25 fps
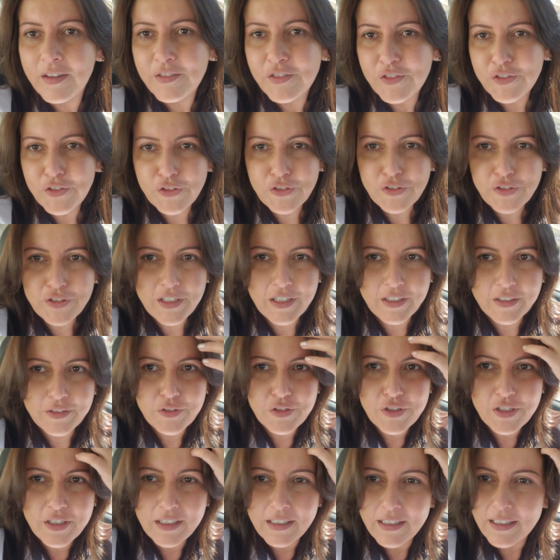
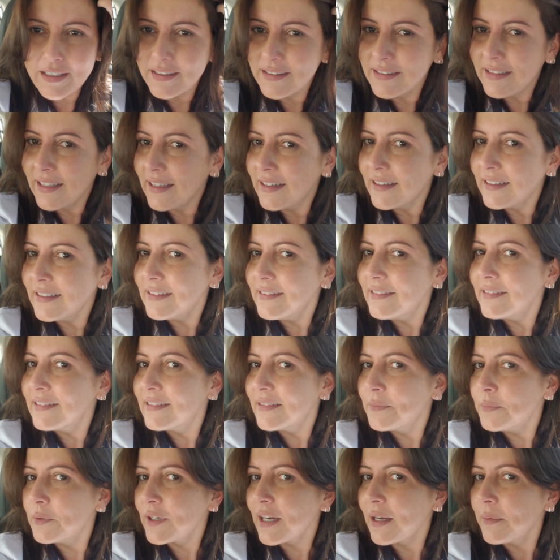Gente, que
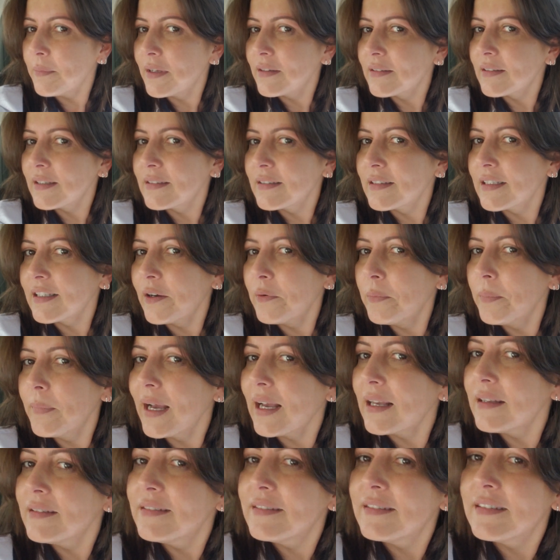delícia! Meu cabelo tá tão
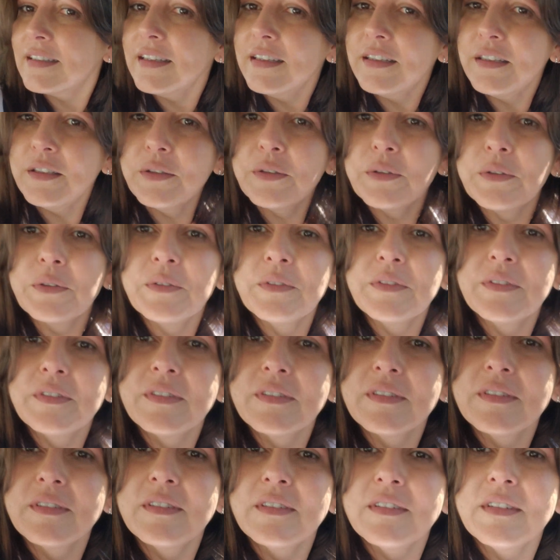macio.
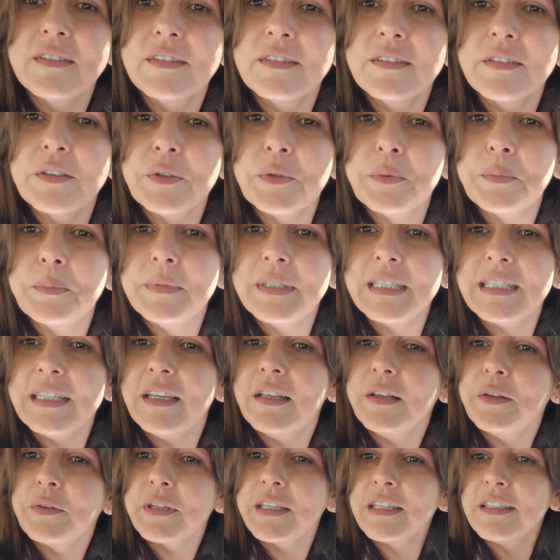O
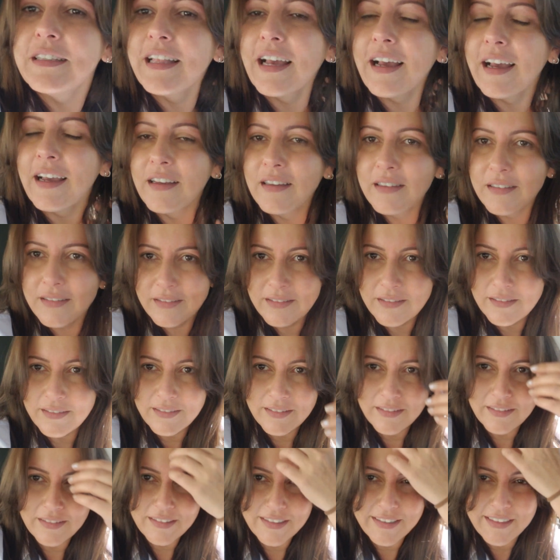brilho que dá.
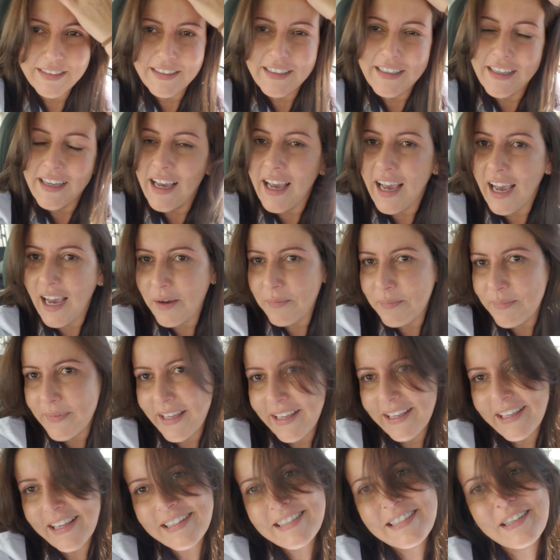
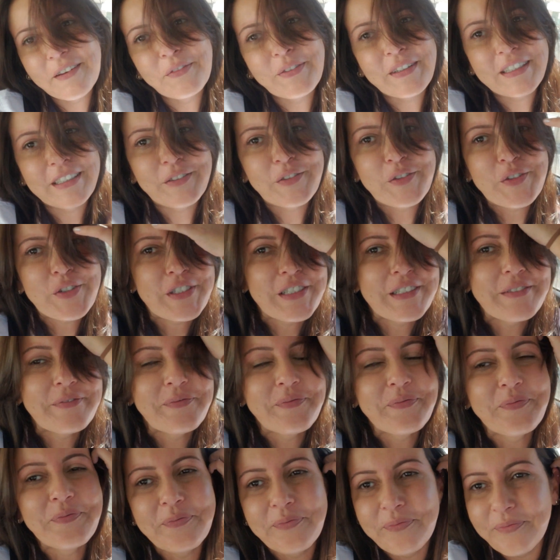Amei essa franja.
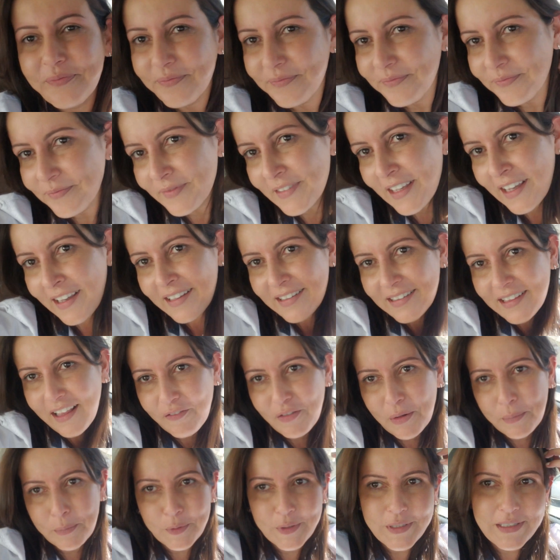
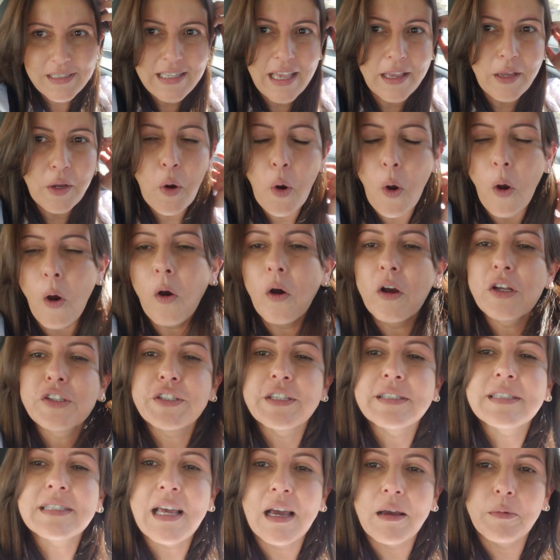Tava muito sem
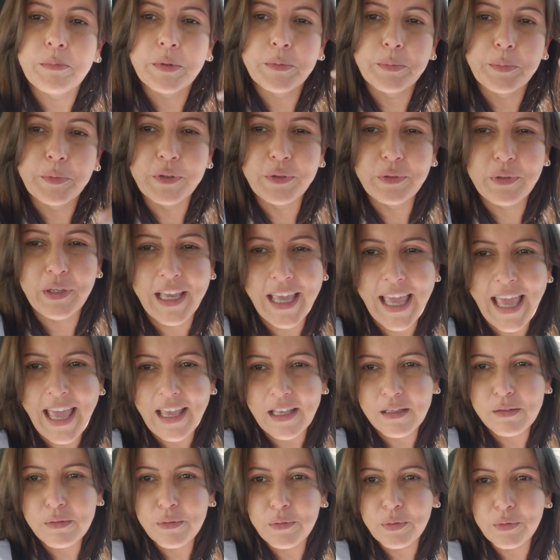corte, sabe? Muito
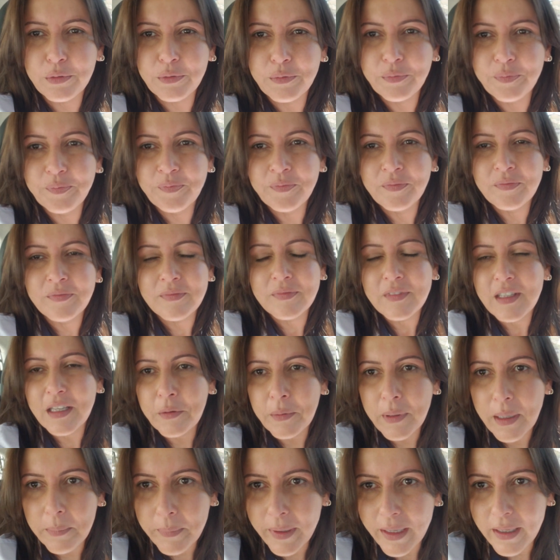reto.
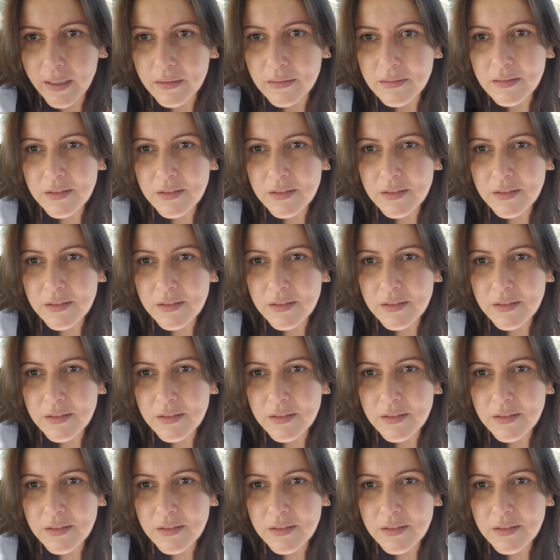Eu amei.